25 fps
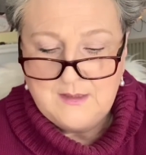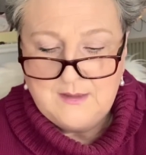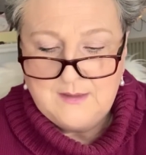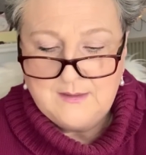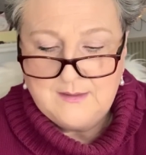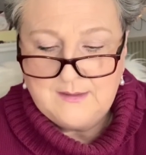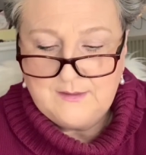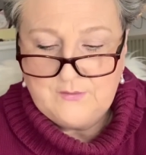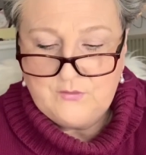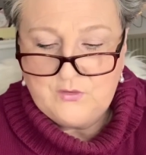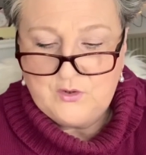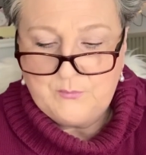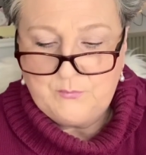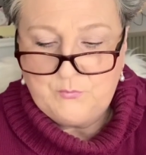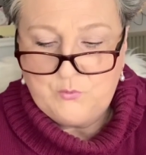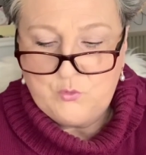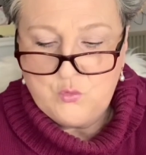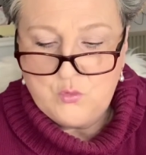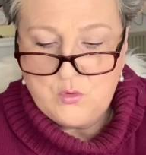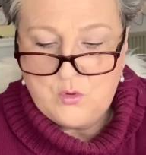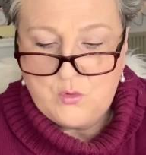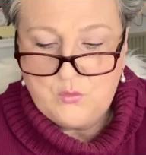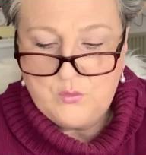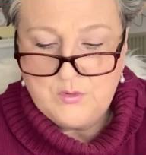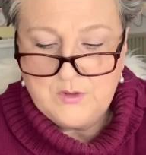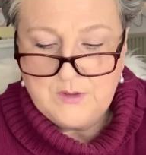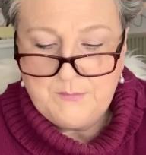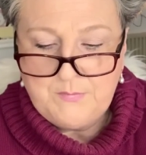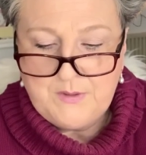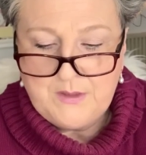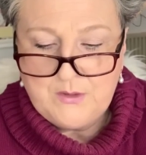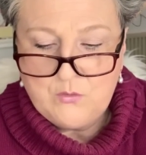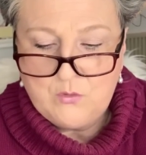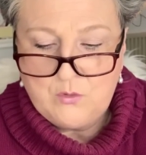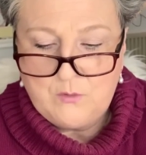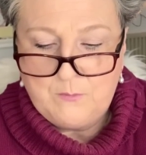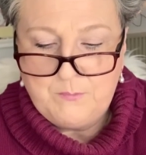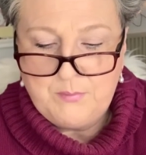Rezeptur ohne
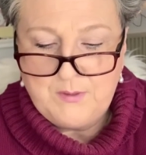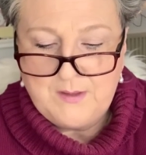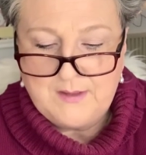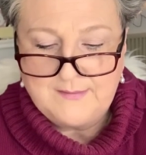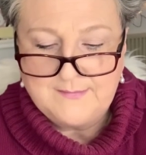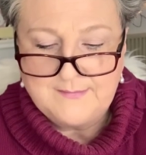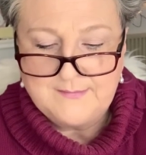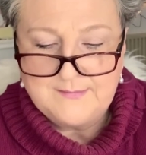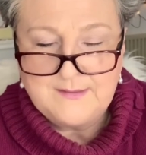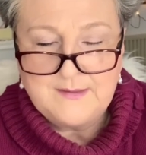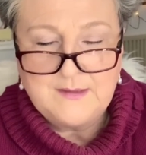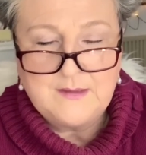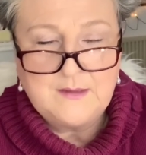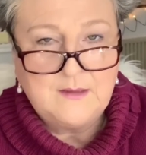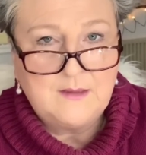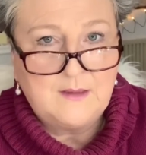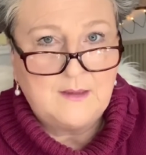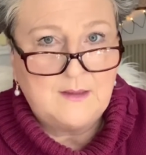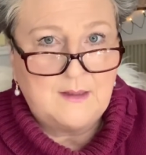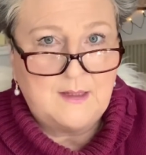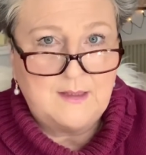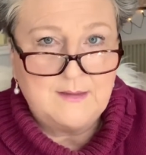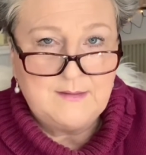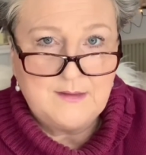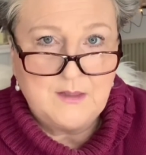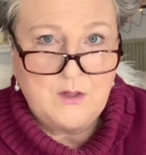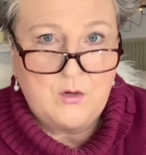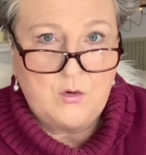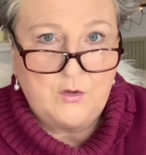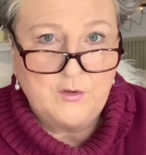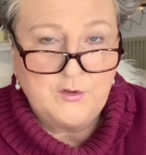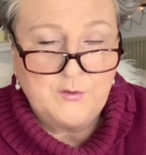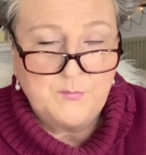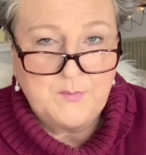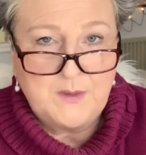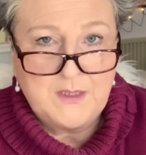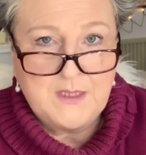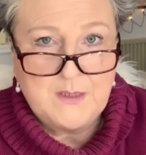Mikroplastik hat ja
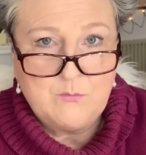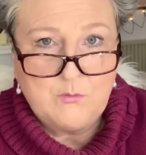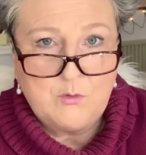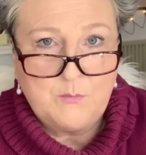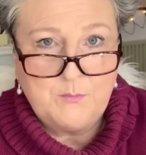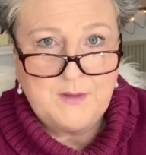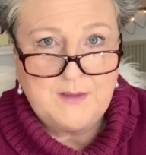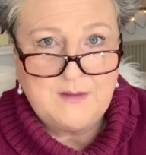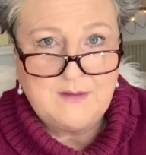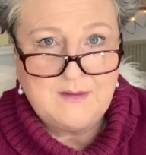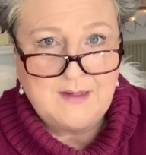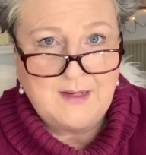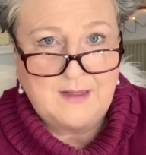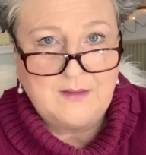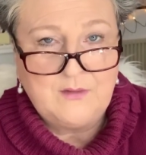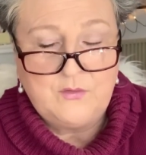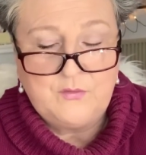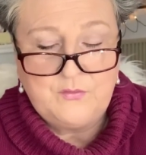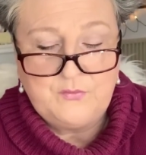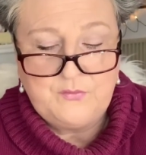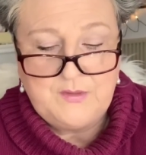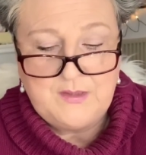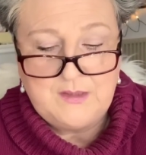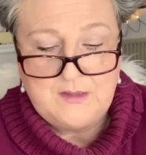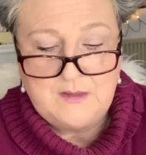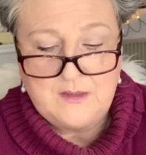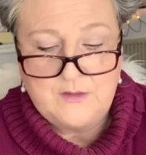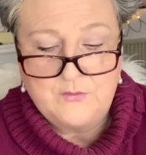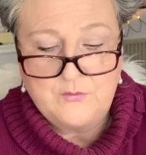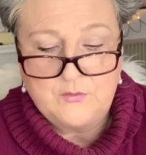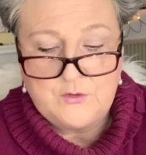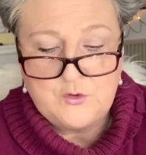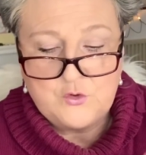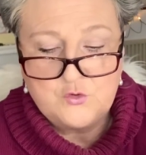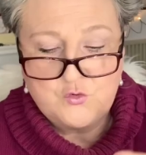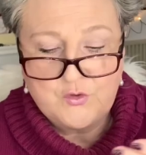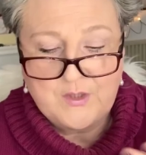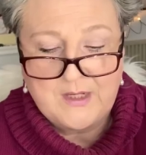Rossmann im Moment ganz viel, also
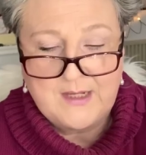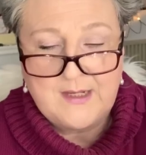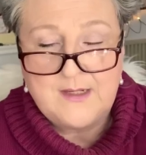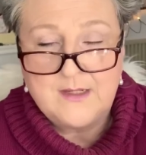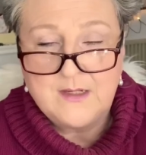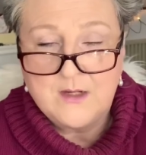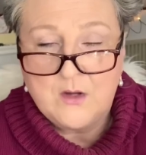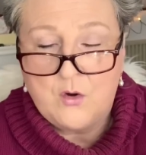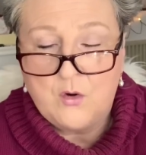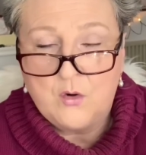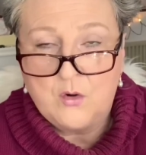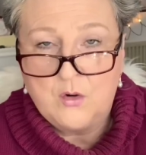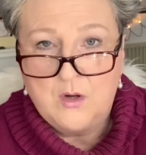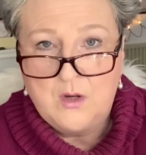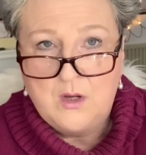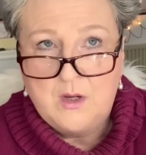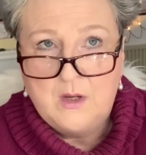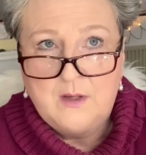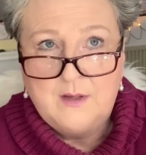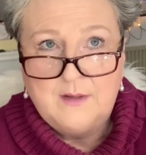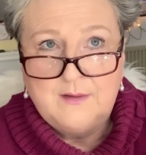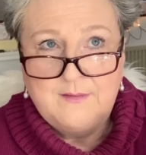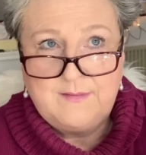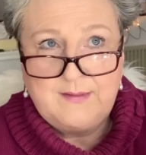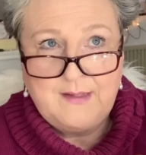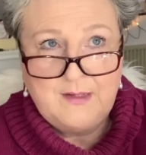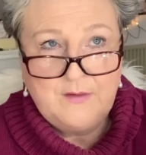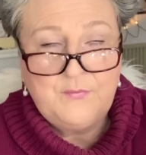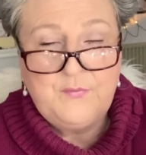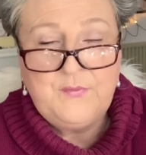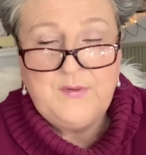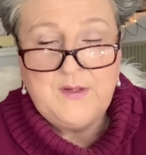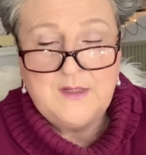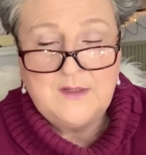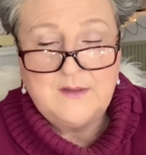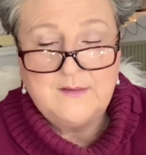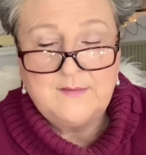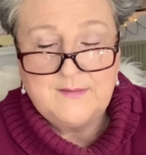die stellen auch sehr
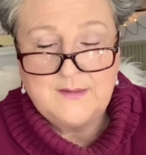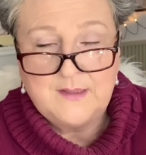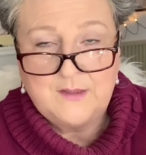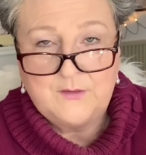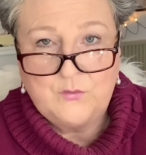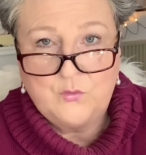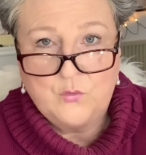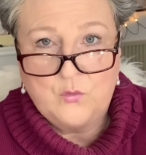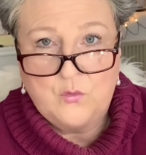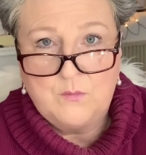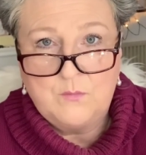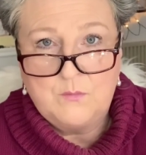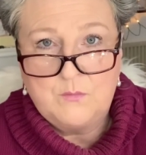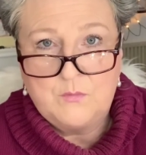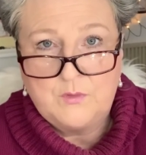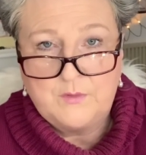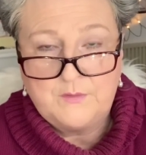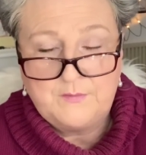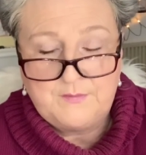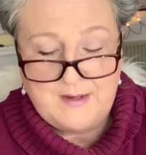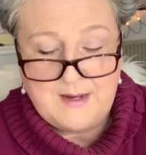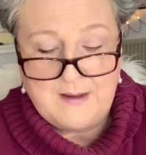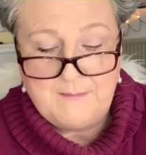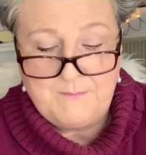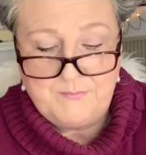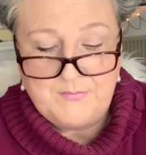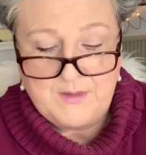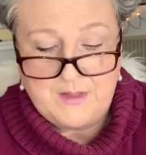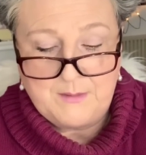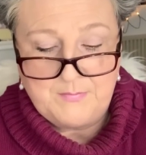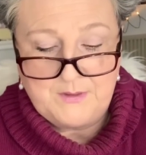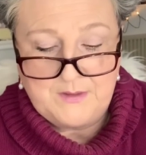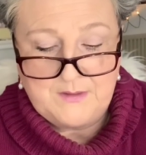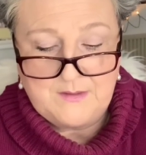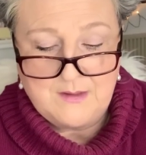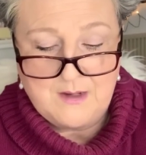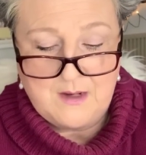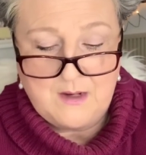vieles jetzt um und werben
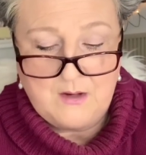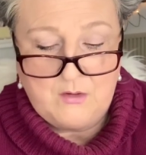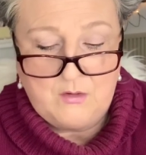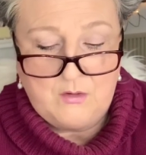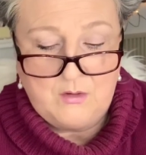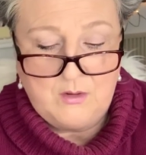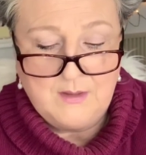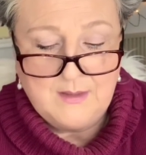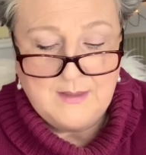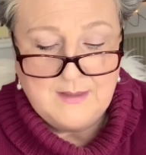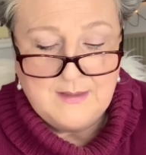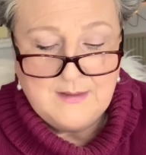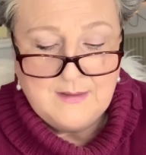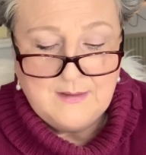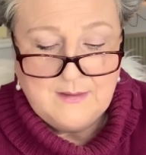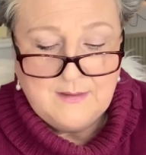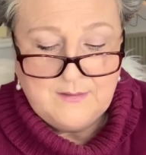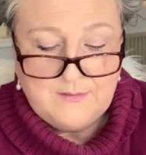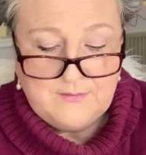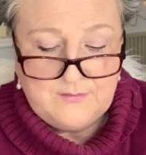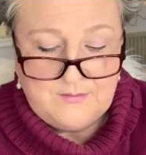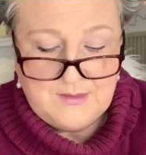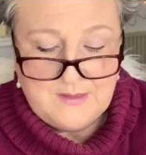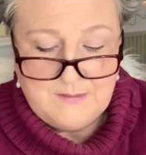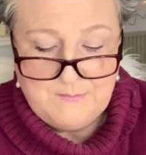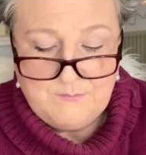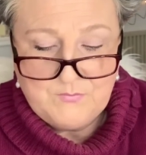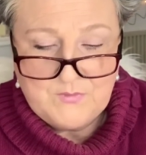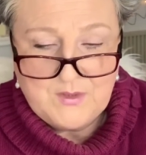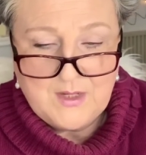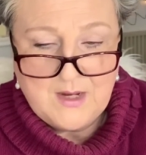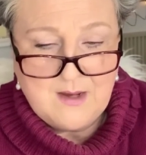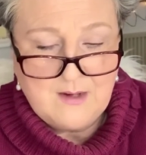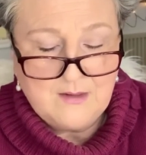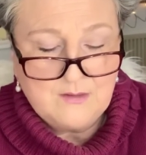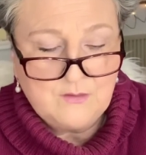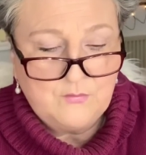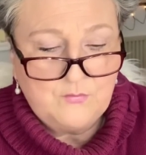damit ja auch. Sieben
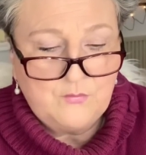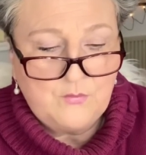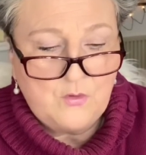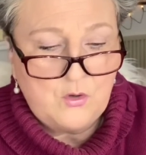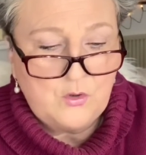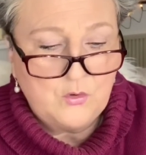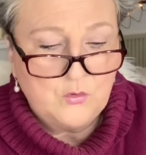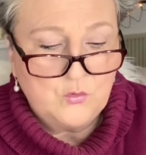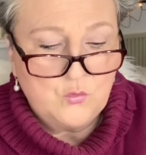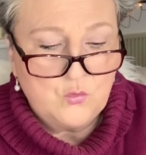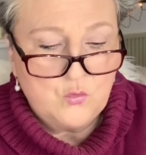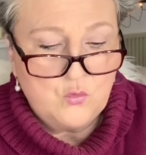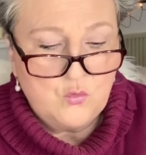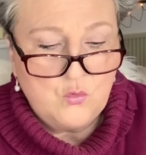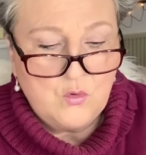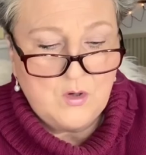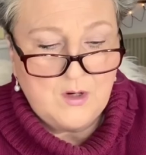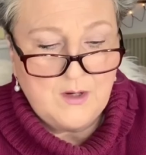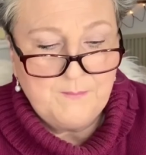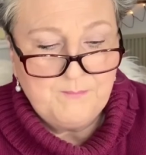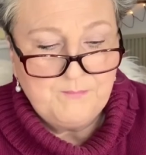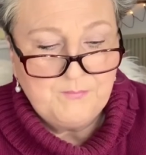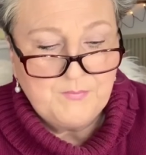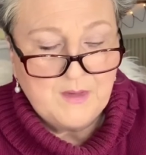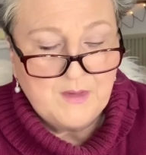Tage Wochenkur.